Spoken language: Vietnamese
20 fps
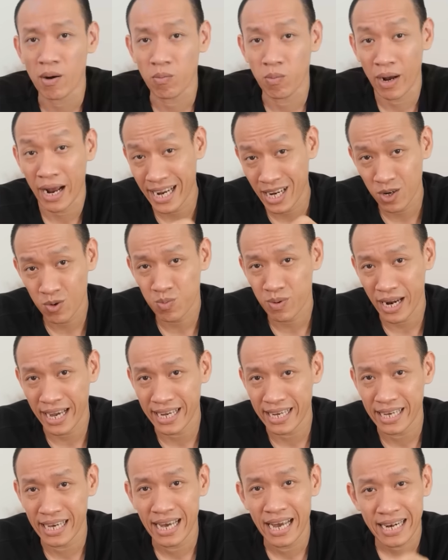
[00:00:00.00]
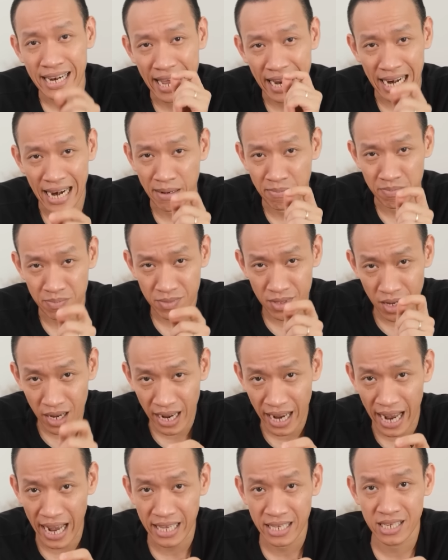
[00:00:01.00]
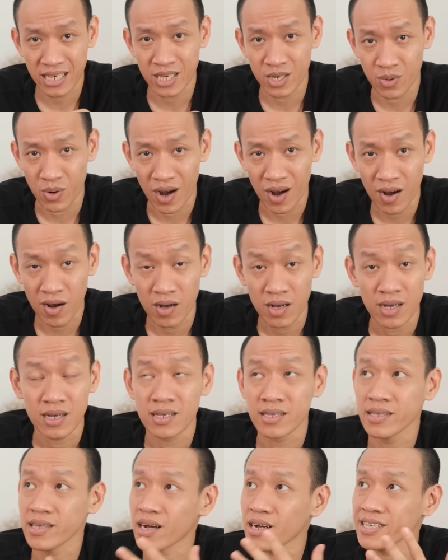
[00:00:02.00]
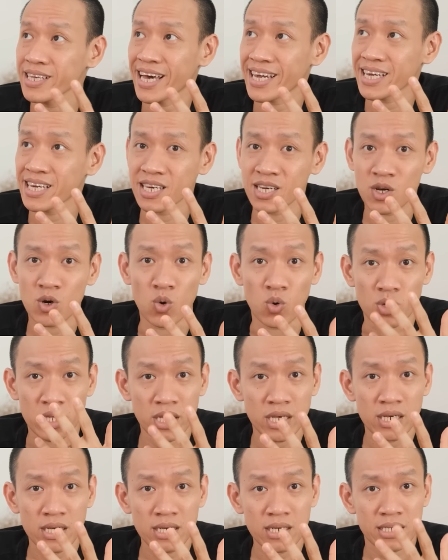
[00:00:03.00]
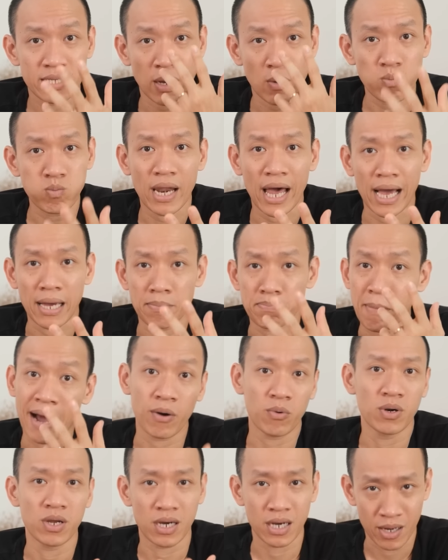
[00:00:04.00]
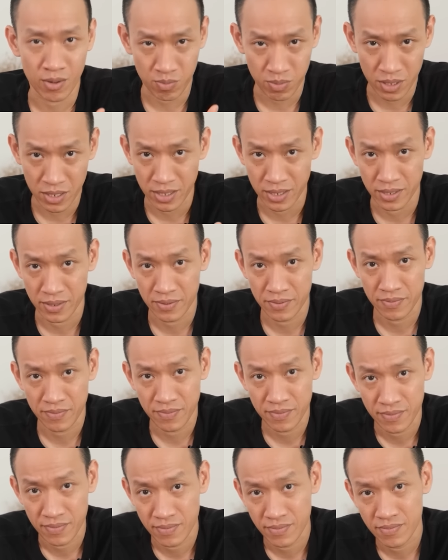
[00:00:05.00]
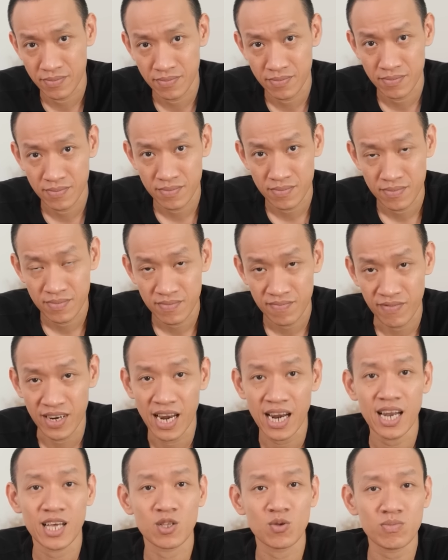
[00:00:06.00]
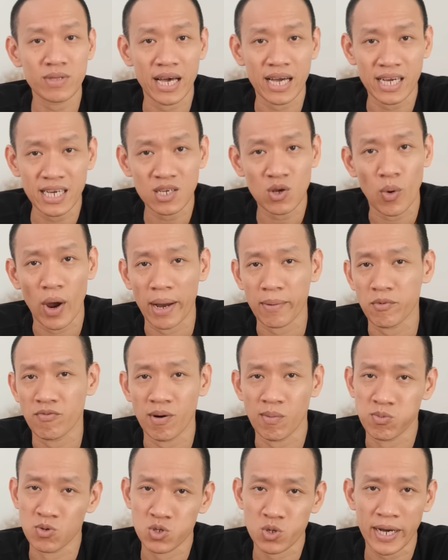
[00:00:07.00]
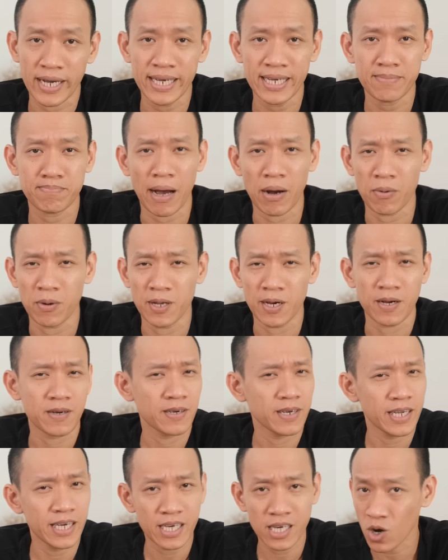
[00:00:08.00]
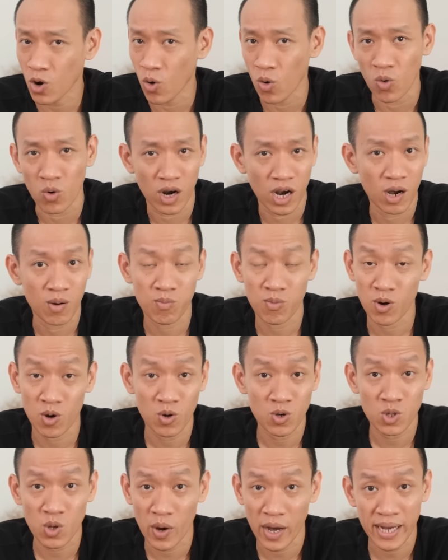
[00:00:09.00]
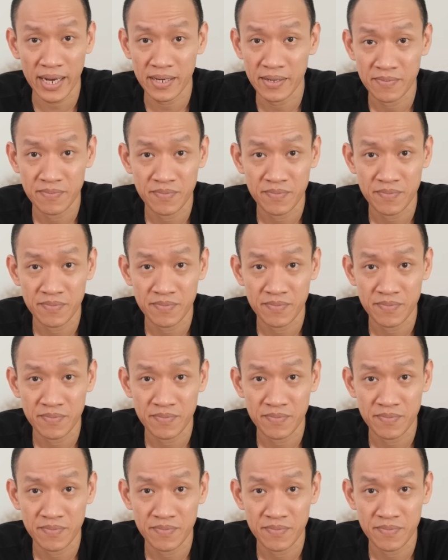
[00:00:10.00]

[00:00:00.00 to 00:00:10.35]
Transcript: đồng ngay lúc này đang làm tất cả những điều đó nhân danh cuộc chiến chống lại bạo lực học đường. Và thế là chúng ta kích hoạt một vòng xoáy bạo lực điên cuồng không có lối thoát.